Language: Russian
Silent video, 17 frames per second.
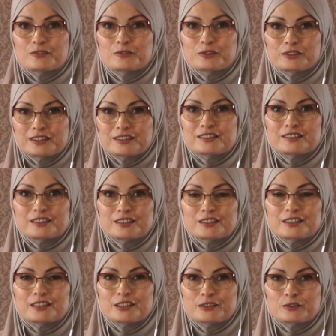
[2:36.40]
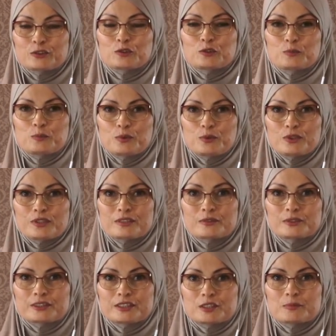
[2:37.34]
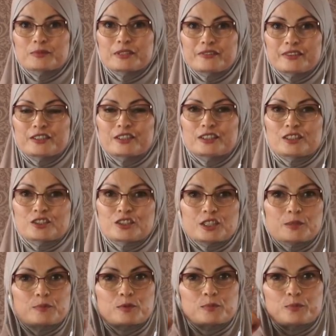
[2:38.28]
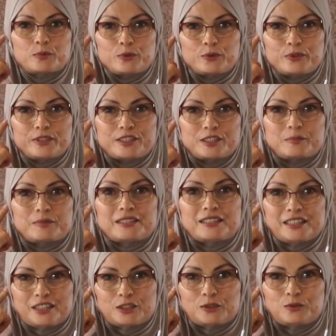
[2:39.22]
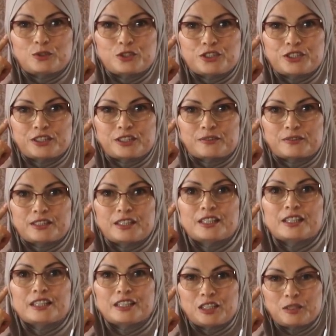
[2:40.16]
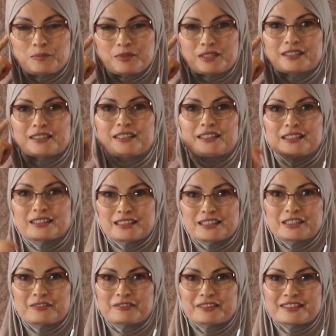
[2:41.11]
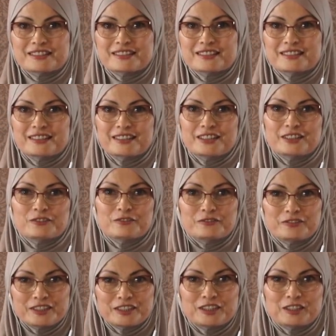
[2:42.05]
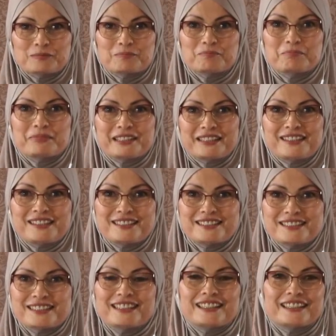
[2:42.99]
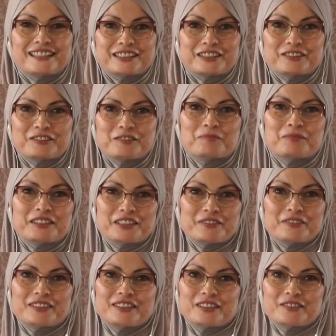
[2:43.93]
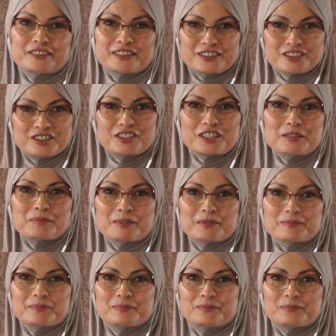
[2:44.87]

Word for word: Вот этот э, головной убор, вот этот мгновенный хиджаб с прорезями для наушников именно для вас – в этом прелесть этого мгновенного хиджаба.